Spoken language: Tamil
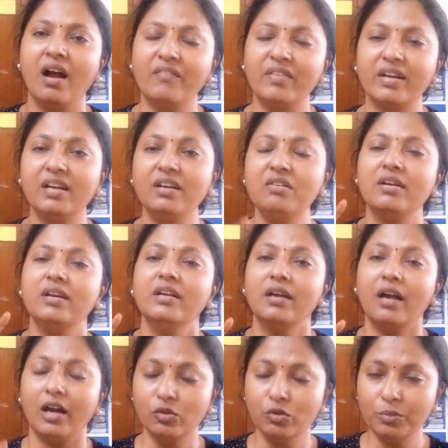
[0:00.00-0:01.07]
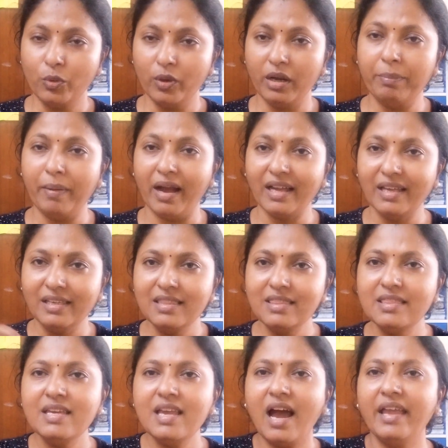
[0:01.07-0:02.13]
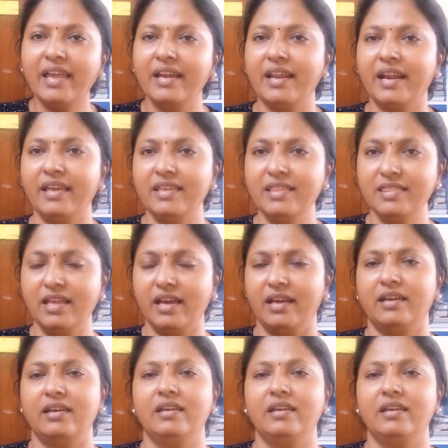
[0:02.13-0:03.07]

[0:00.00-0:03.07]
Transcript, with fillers: அவர்கள் அதுவும் குறிப்பாக இந்தியா என்ற இந்த